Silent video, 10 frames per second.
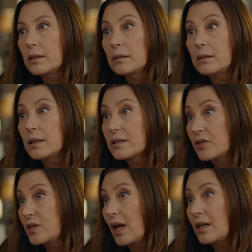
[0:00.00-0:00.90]

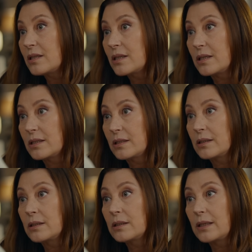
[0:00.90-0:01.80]
yazacağın
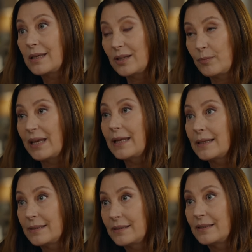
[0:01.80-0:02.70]
şiirin
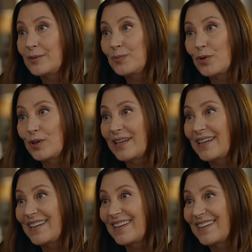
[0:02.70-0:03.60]
kelimelerinin
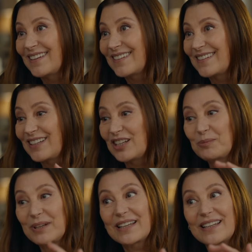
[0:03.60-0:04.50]
böyle
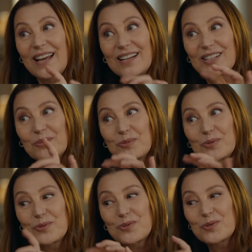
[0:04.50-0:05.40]
kelebekler gibi
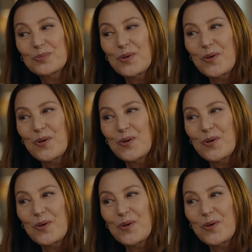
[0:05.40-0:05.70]
uçuşup